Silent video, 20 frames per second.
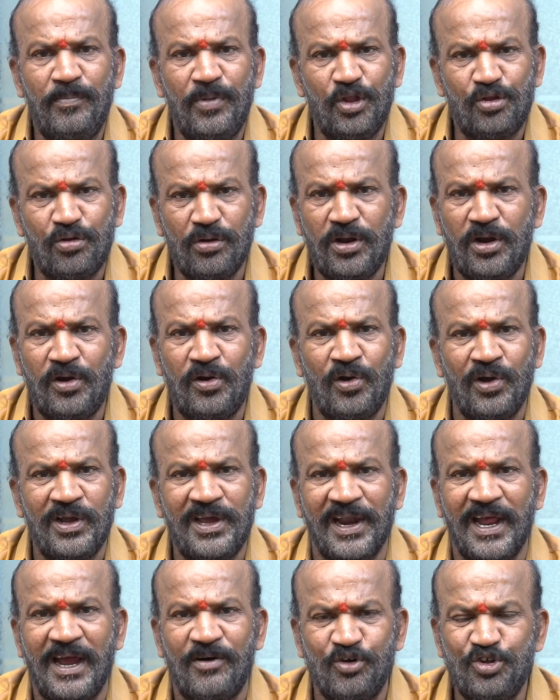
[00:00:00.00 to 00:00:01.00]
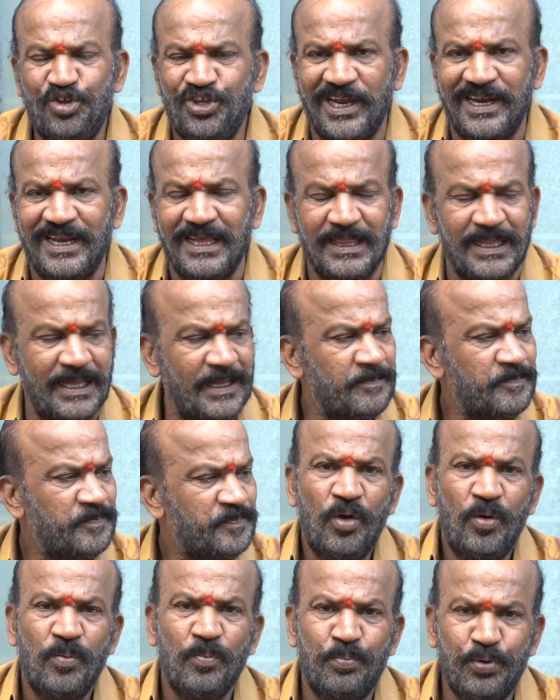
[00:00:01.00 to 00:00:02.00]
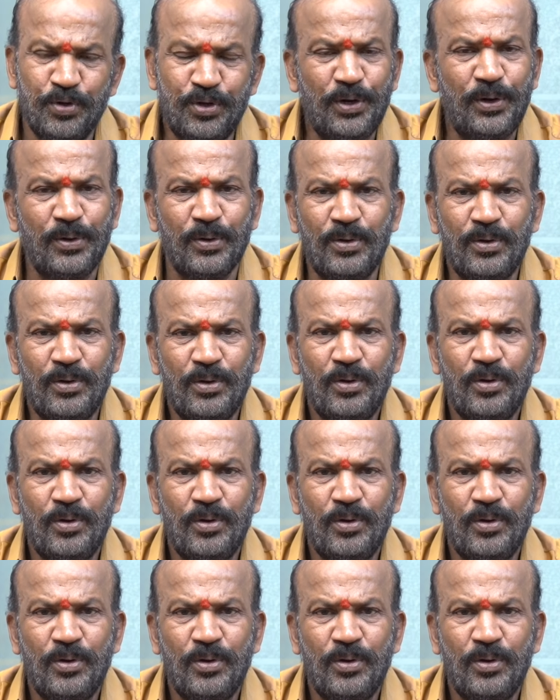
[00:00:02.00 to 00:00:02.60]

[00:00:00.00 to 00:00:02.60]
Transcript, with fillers: మిథునంలోకి రావడం జరిగింది బుధుడు